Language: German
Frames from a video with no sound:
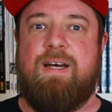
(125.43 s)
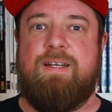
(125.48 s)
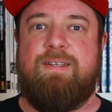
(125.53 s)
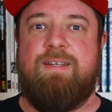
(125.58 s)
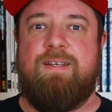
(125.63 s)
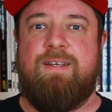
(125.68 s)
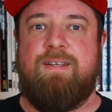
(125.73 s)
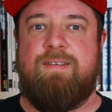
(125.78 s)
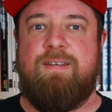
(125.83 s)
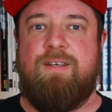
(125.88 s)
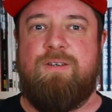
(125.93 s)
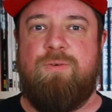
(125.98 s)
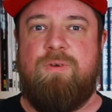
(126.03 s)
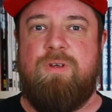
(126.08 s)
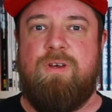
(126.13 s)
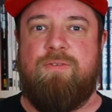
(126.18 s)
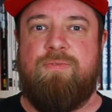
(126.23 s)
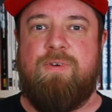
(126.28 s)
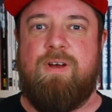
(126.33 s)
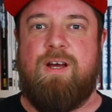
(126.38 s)
hat sich das
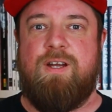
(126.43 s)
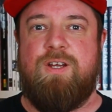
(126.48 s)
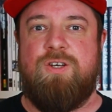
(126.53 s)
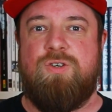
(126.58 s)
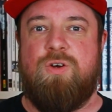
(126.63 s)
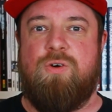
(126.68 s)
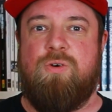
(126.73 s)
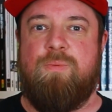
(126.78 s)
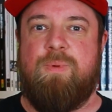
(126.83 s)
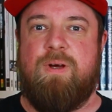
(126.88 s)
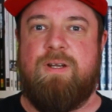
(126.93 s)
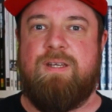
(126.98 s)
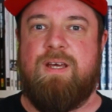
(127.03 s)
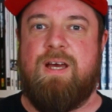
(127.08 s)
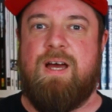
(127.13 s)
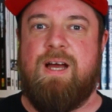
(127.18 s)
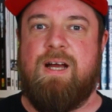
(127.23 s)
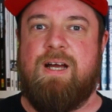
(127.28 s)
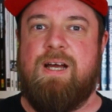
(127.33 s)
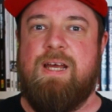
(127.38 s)
natürlich auf Carnage auch
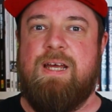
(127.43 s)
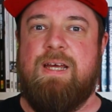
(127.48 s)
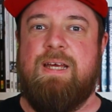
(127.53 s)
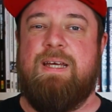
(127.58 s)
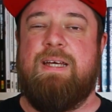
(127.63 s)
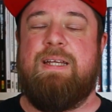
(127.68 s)
übertragen.